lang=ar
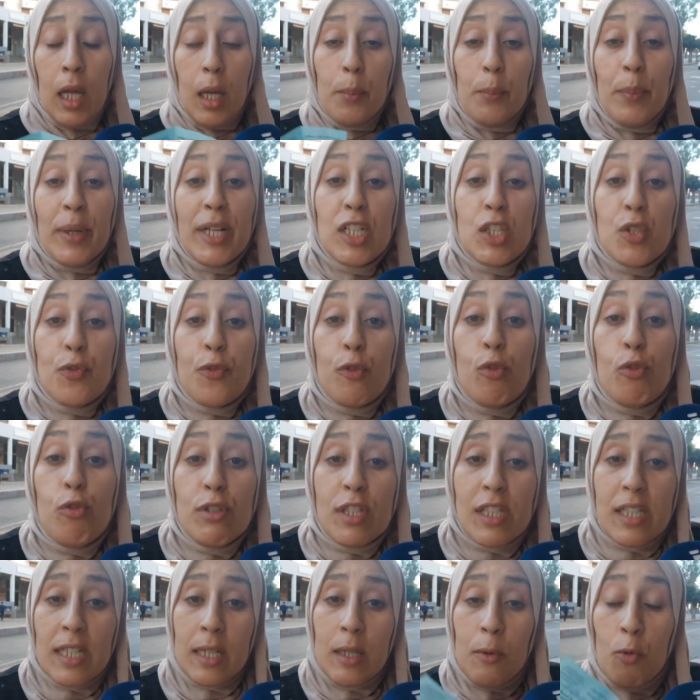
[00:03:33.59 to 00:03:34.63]
بغيت
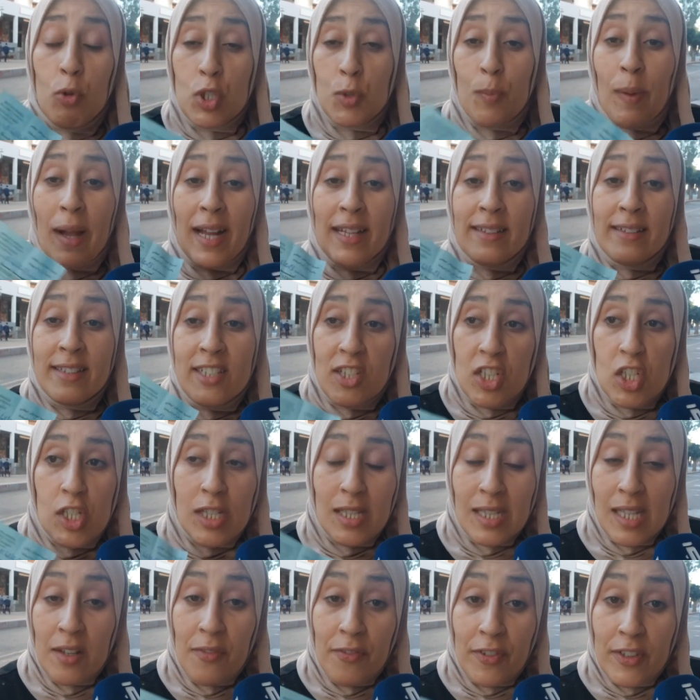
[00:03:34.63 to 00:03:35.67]
فلوسي واش ما قديتيش
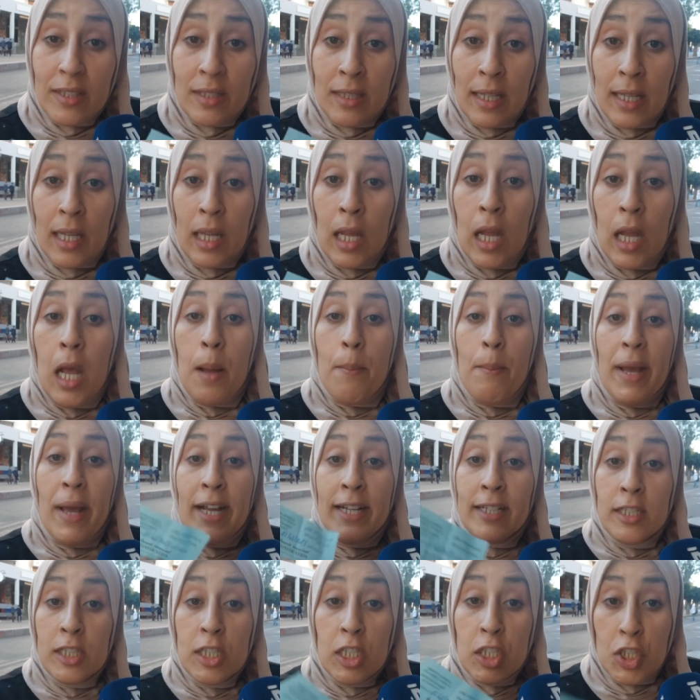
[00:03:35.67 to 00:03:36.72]
تصيفطني ما
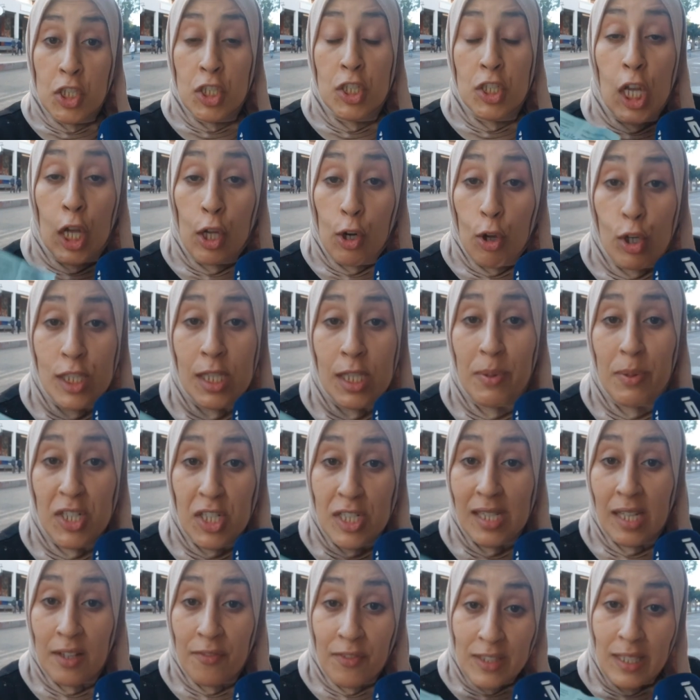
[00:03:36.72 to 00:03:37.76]
عندكش انت رخصه باش
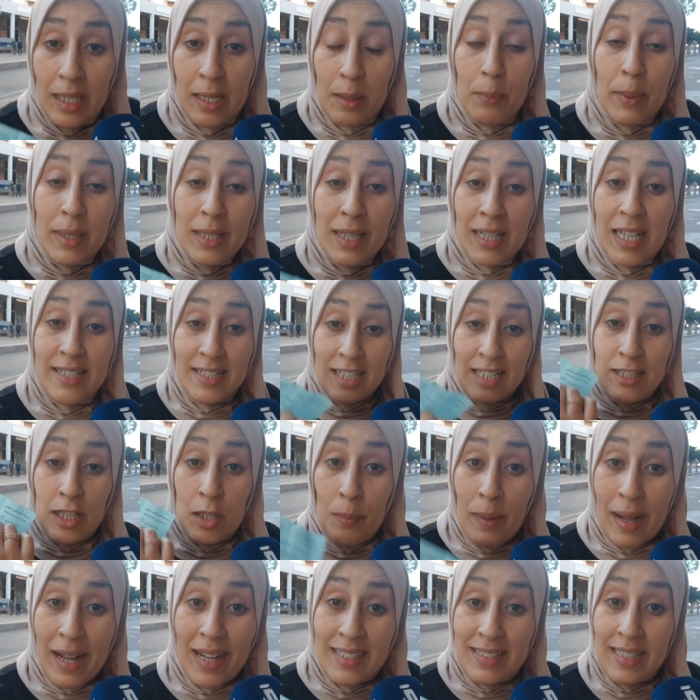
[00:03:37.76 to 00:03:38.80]
تصيفط عباد الله
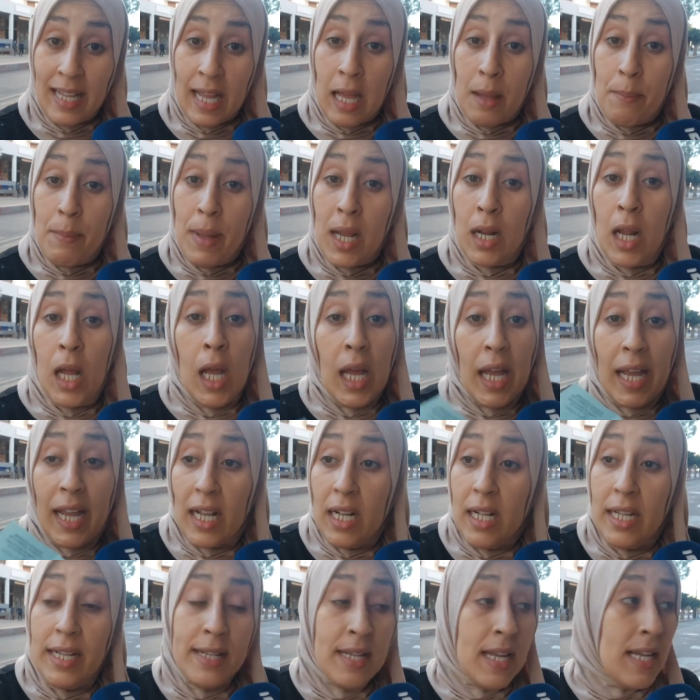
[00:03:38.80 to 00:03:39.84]
تعطيهم عقد عمل
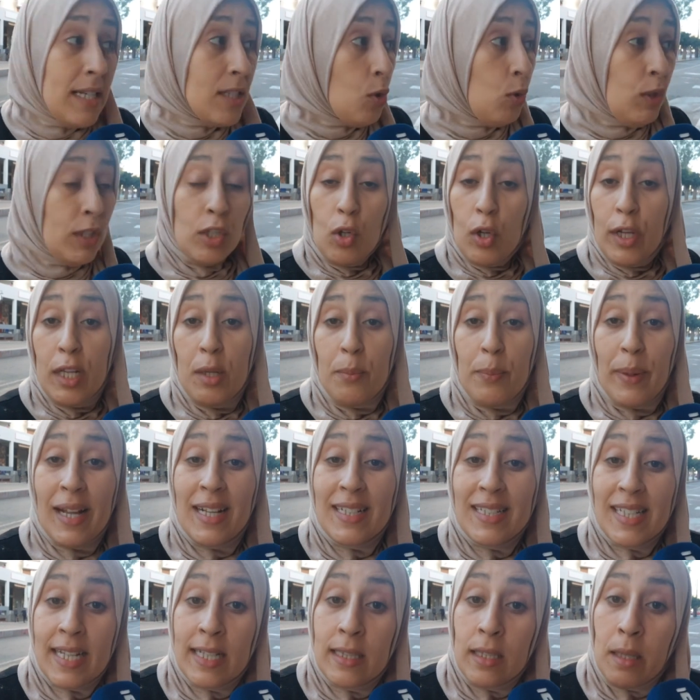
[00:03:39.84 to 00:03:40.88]
خلي الناس وحدين اخرين باغا
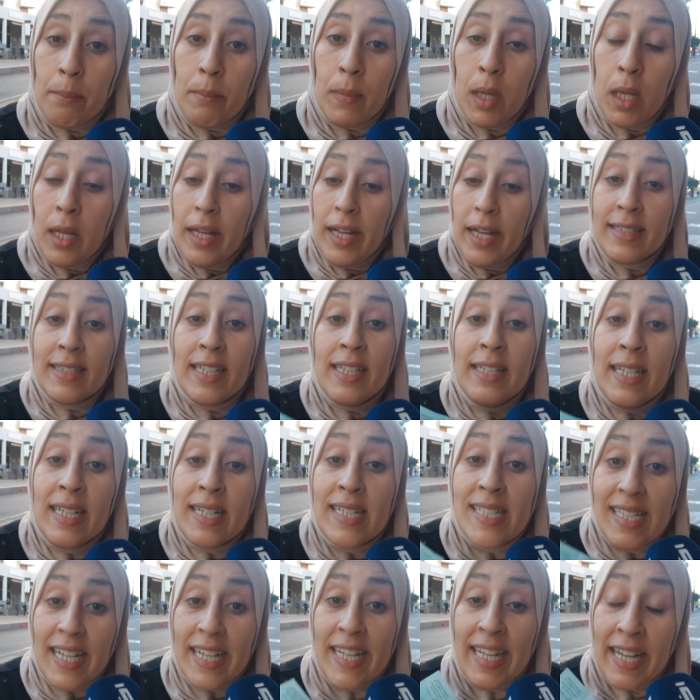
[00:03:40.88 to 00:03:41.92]
تخدم عطيني
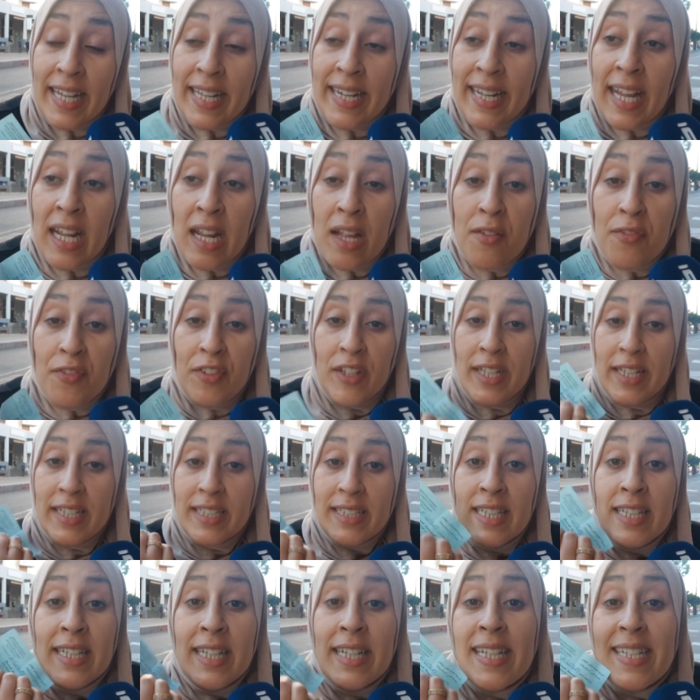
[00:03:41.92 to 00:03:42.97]
رزقي عرقانه فيه
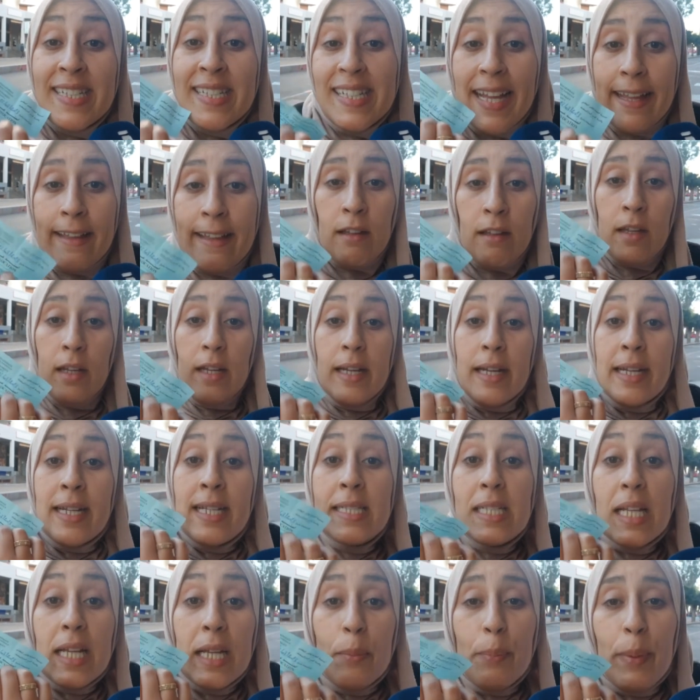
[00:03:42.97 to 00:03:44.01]
عطيني رزقي
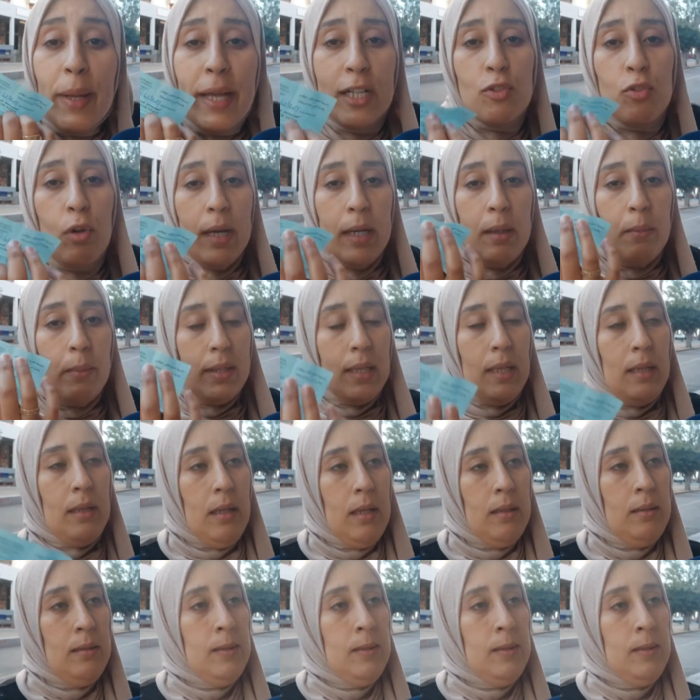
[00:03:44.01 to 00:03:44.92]
رزقي بغيتو عباد الله